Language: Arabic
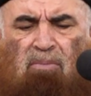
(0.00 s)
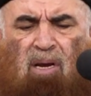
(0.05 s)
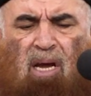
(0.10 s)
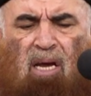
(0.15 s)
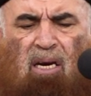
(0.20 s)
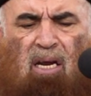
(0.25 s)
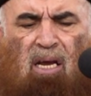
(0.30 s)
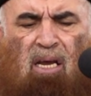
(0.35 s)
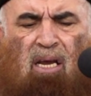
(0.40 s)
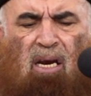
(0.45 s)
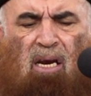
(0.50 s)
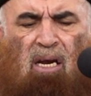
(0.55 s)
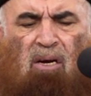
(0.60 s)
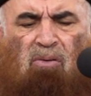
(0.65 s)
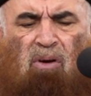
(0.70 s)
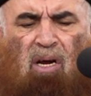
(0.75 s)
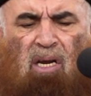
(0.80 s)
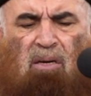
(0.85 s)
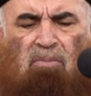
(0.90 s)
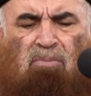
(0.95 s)
بما
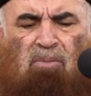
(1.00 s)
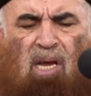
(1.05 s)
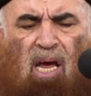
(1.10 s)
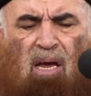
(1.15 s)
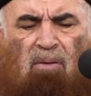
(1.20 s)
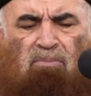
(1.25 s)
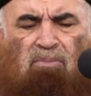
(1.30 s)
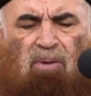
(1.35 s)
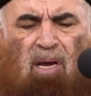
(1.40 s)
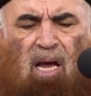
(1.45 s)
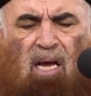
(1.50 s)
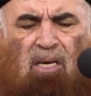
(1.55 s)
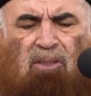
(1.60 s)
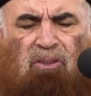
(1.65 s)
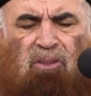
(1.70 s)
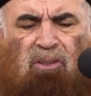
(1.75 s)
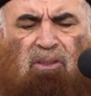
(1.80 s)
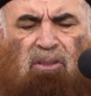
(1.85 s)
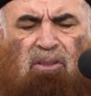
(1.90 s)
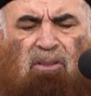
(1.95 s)
نقله عن ابن
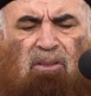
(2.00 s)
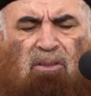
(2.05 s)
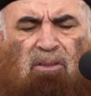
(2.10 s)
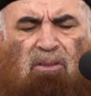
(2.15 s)
عباس